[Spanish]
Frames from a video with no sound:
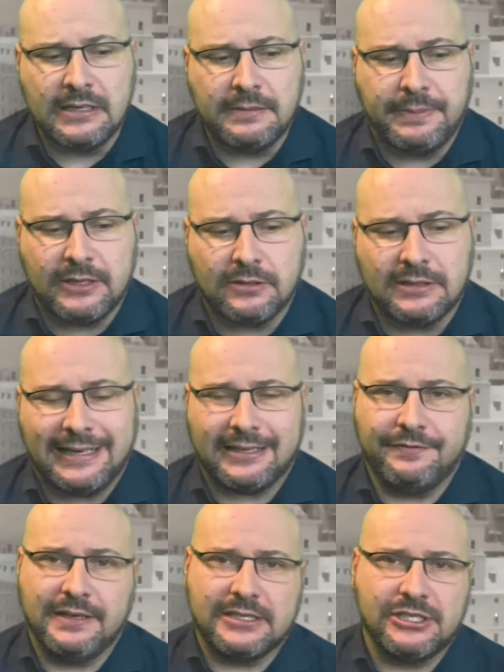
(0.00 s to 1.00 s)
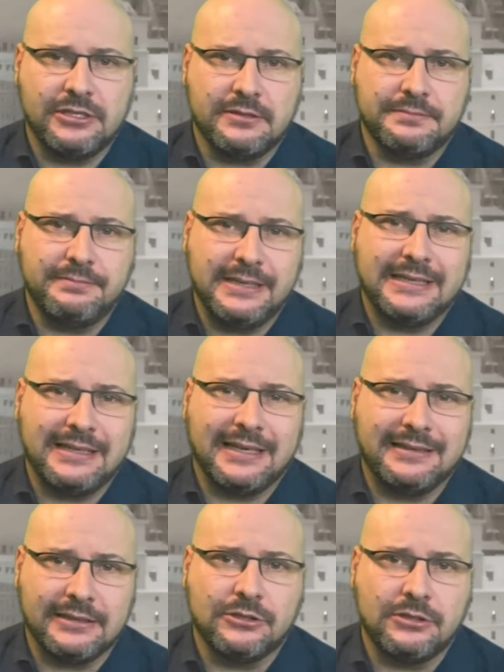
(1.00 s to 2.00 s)
Pero la reflexión viene a
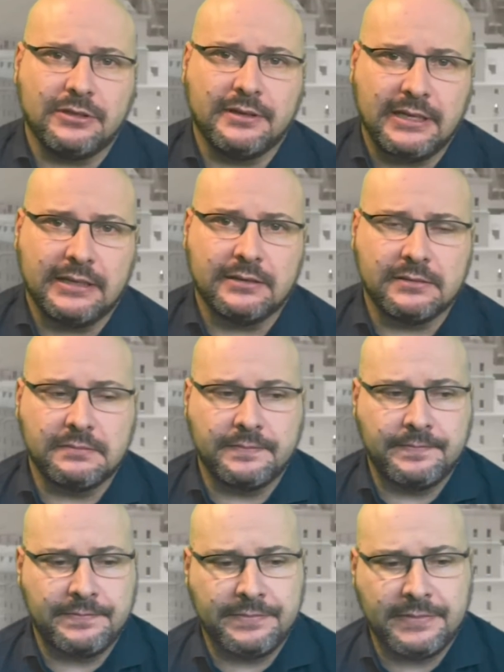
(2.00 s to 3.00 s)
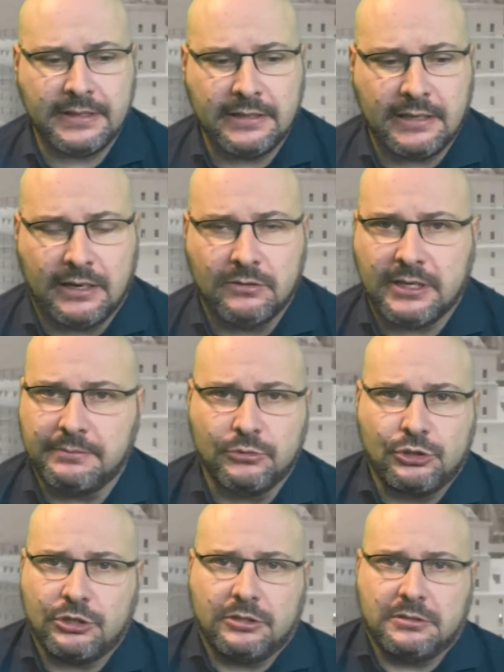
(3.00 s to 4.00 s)
tenor de, aunque
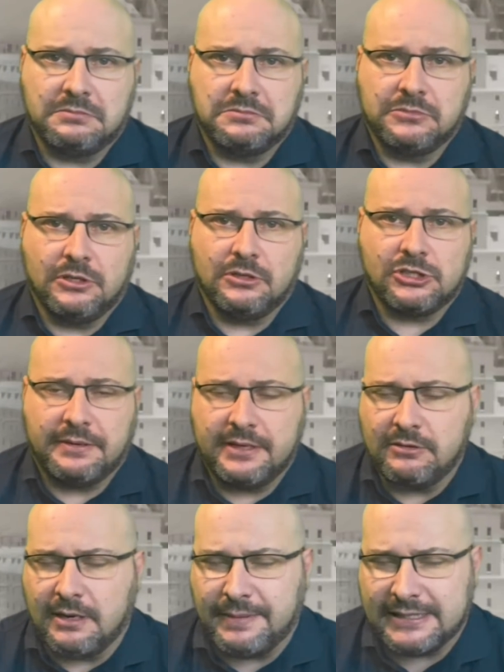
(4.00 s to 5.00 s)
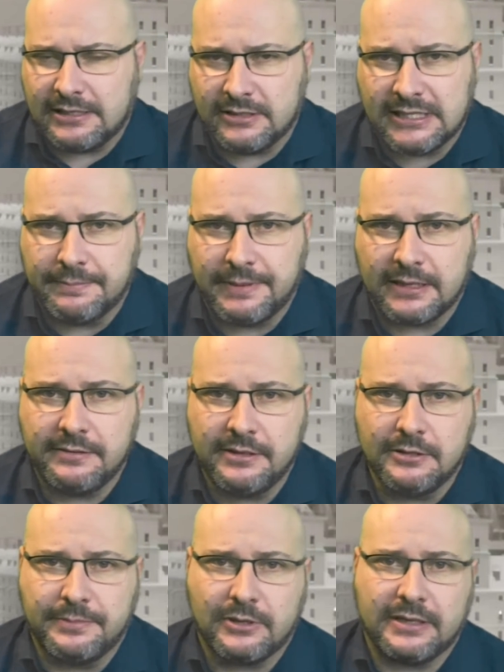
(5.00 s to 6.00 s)
muchos no lo sabéis o ha pasado
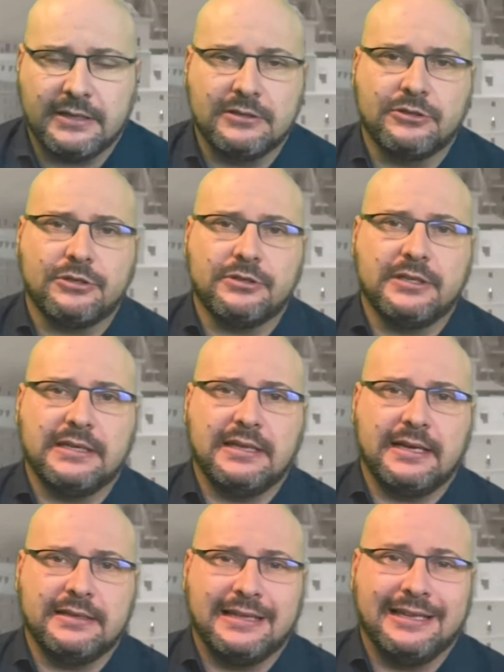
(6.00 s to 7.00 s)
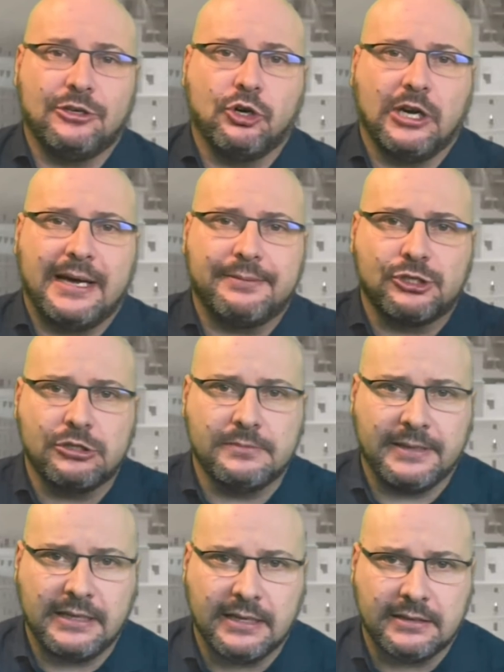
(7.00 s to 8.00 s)
desapercibido, porque dentro del colapso
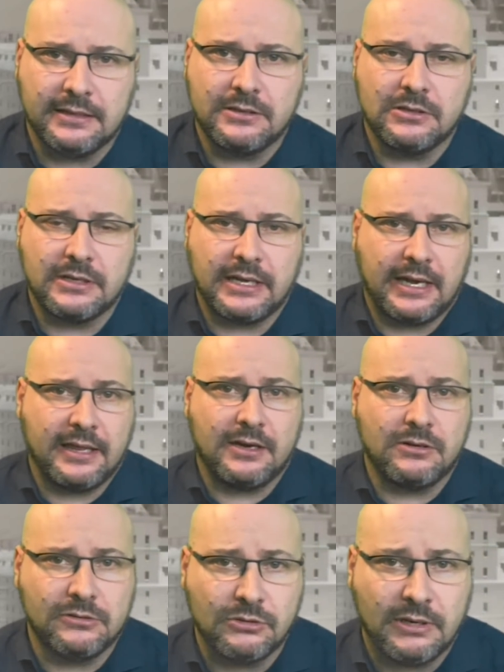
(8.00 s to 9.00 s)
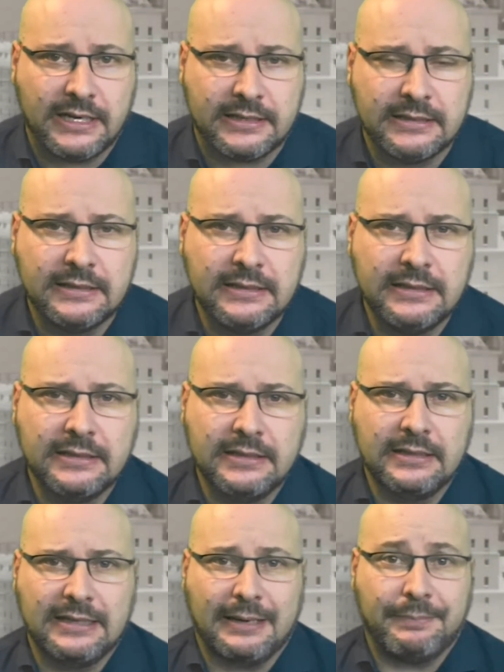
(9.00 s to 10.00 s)
mediático que ha dado lugar
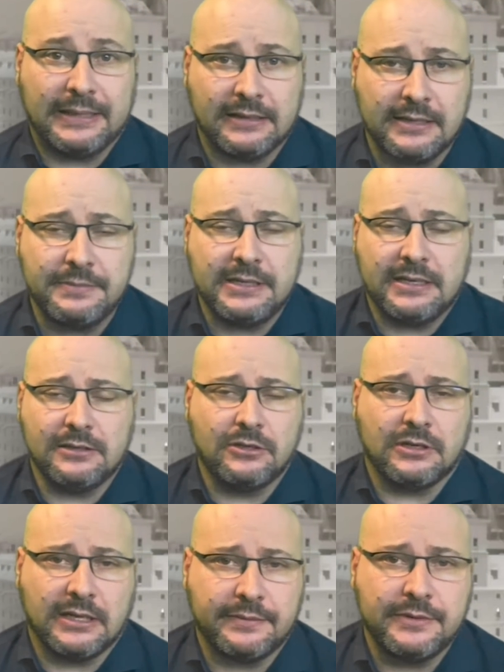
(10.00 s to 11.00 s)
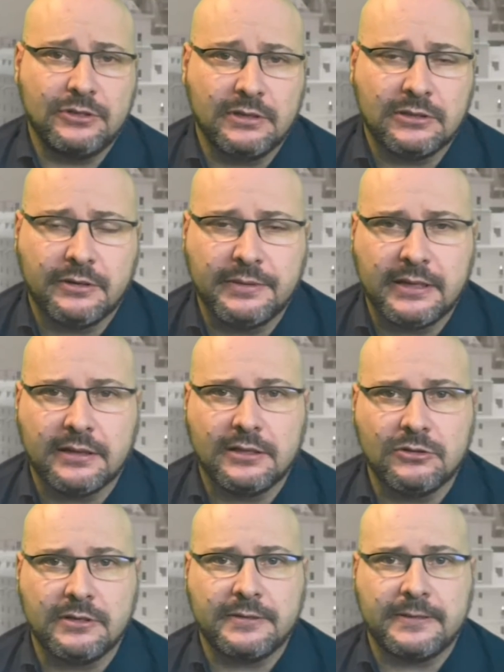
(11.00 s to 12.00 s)
la pandemia, el coronavirus, el
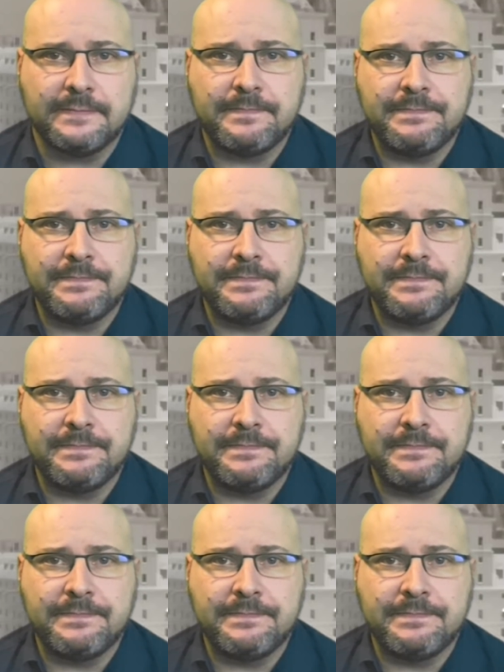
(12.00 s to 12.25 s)
COVID-19,